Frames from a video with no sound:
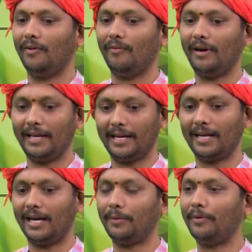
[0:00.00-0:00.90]
వాడు ఇక్కడ
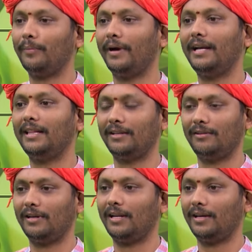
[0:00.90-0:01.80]
కాకపోయినా బయట వెళ్ళి
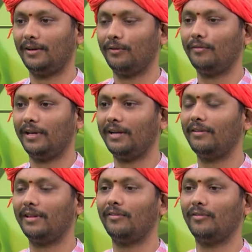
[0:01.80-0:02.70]
తింటున్నే వేరే
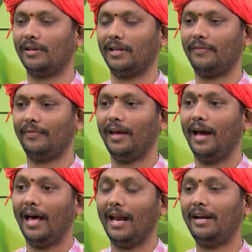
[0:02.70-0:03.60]
విధం ఉంది కదా
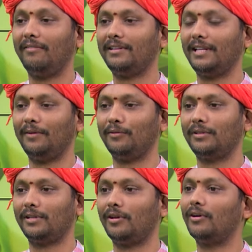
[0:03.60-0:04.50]
అలాంటి వ్యక్తులు
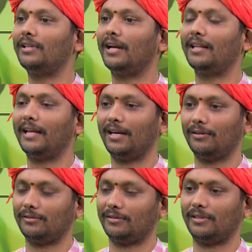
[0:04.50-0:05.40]
ఏమవుతారు దొంగతనాలు దగ్గర
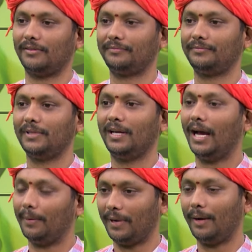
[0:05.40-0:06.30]
అవుతుంటారు
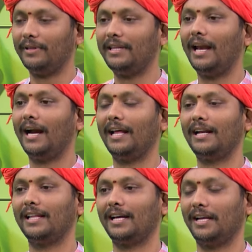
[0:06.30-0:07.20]
అబద్ధాలు
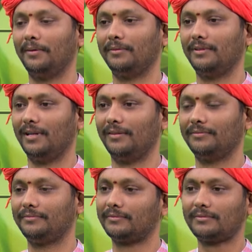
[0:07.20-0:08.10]
ఆడడానికి దగ్గర అయిపోతున్నారు
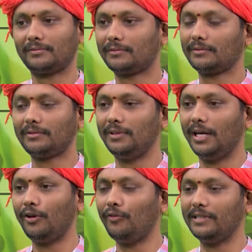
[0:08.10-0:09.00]

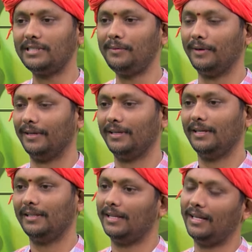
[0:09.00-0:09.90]
అదొక వ్యసనమే
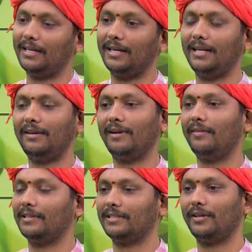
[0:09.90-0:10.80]
తెలియకుండానే
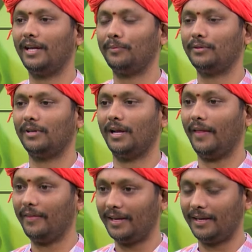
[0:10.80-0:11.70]
వాళ్ళు వ్యసనంలోకి వెళ్ళిపోతున్నారు
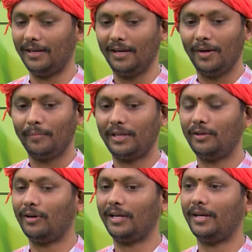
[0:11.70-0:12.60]
అందుకే ప్రతి
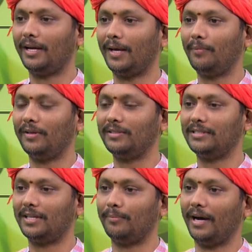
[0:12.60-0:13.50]
ఒక్కరికి ఆ టైంలో ఏం
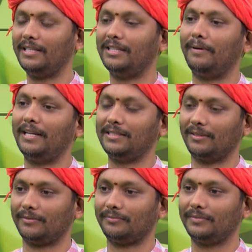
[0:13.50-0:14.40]
చేశారు బాధ్యత
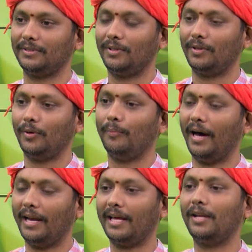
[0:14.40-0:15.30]
పడేశారు Hmm.
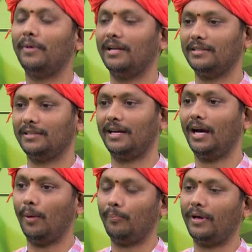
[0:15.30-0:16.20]
భార్య అనే బాధ్యత
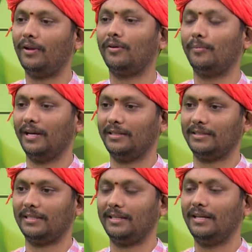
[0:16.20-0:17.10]
అప్పు అనే ఒక
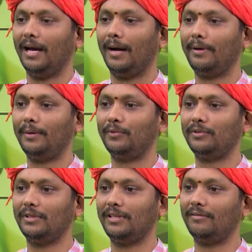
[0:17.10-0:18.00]
బాధ్యత hmm. అప్పుడు
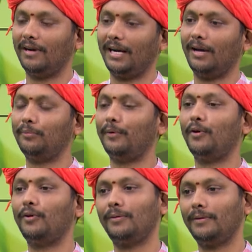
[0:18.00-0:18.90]
ఏమవుతుంది వాడు అప్పులోడు